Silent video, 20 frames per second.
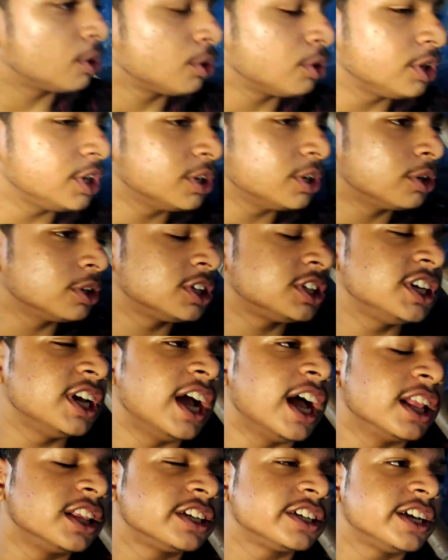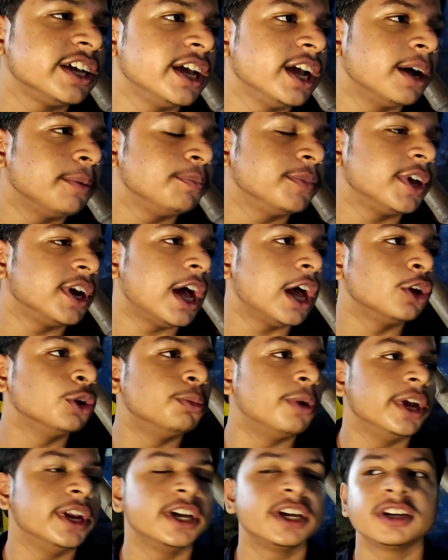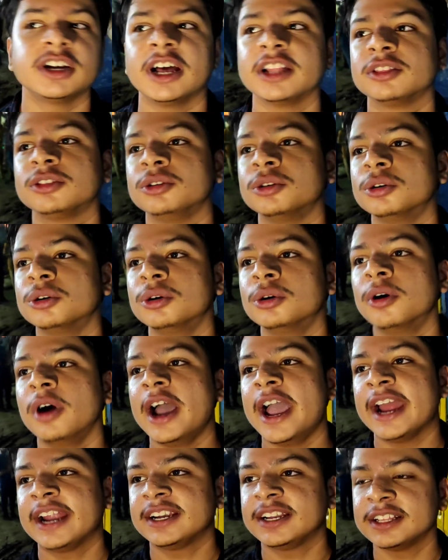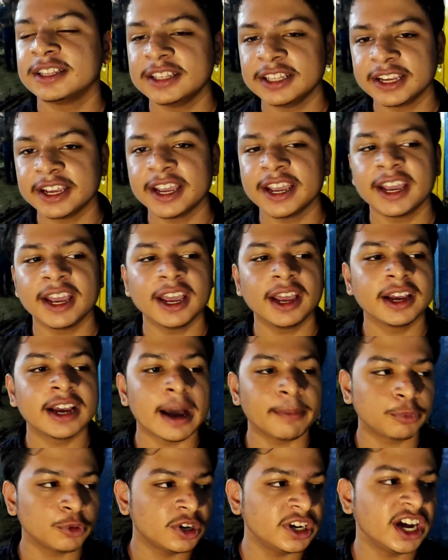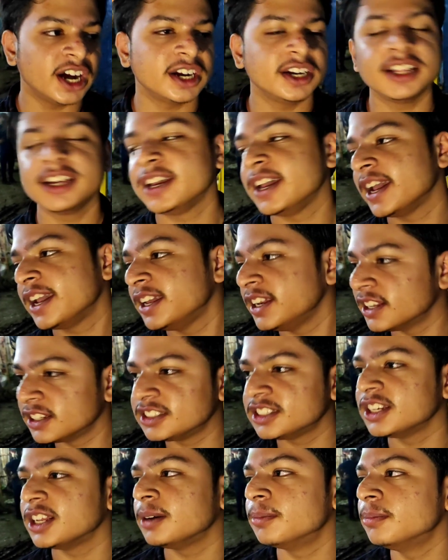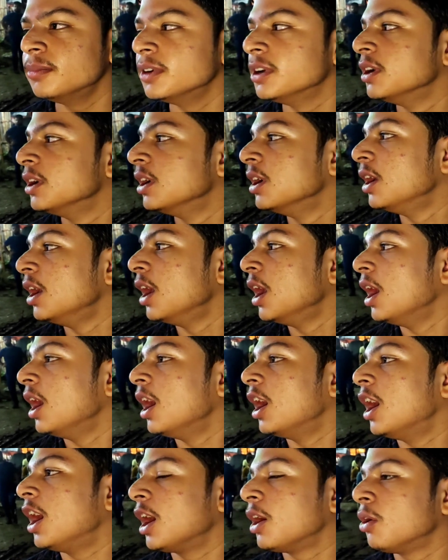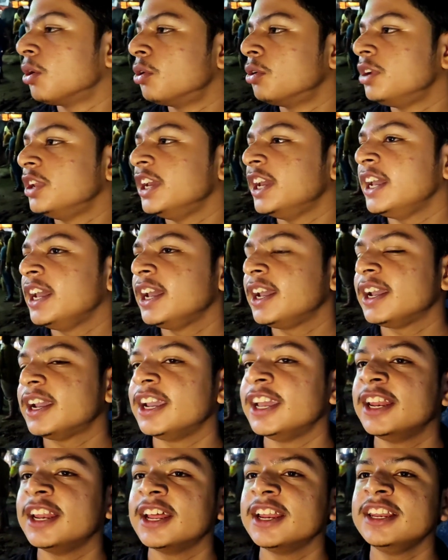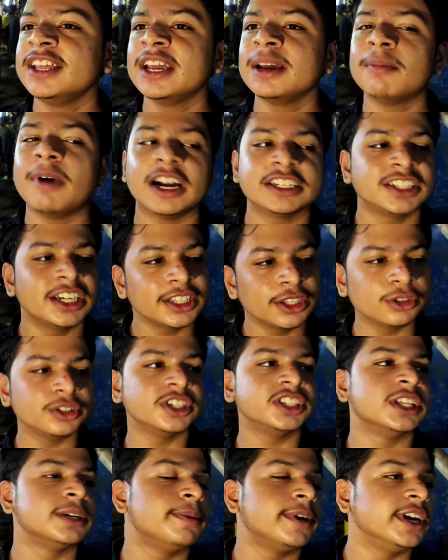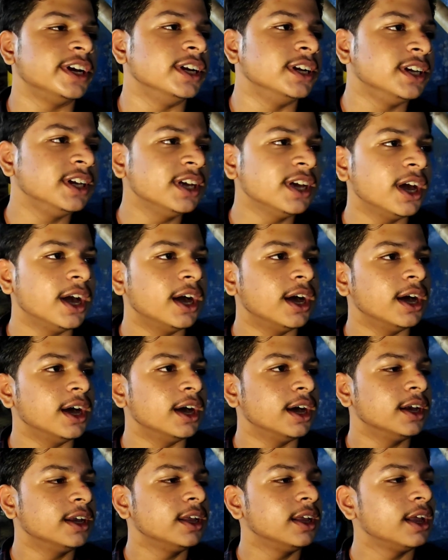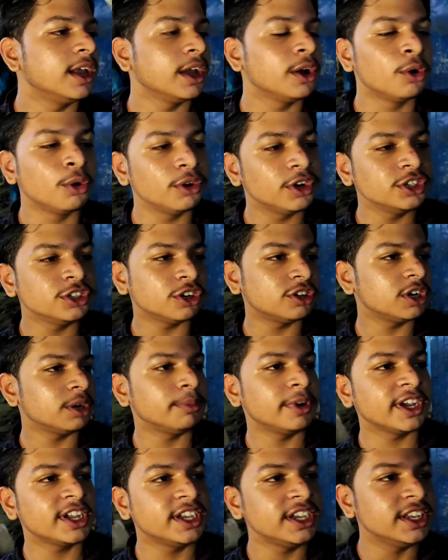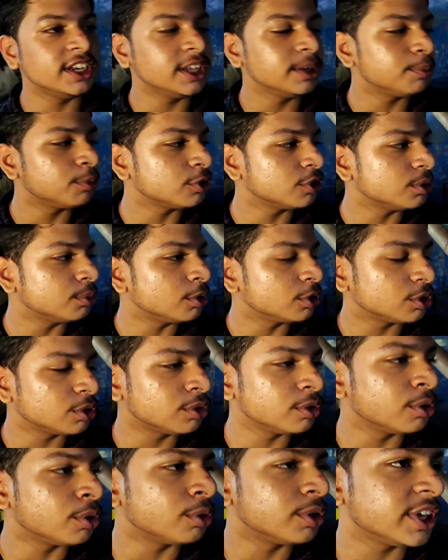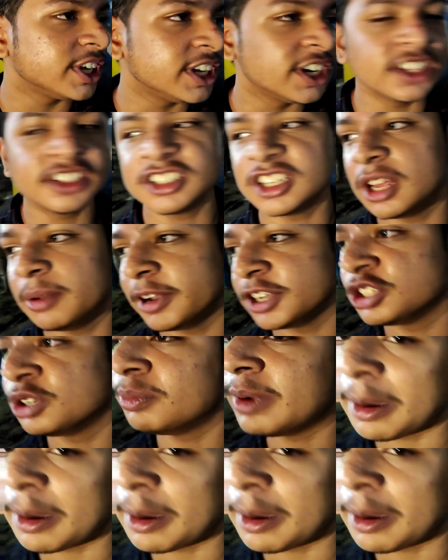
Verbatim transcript: গরুটি হচ্ছে আজকে আপনার আনুমানিক রাত্র একটার দিকে গাবতলি হাট থেকে কিনেছিলাম গরুটি কিনে নিয়ে বাসাতেও যেতে পারিনি গরুটি যখন আমরা কিনি প্রথমত গরুটি কিনেছিলাম একজন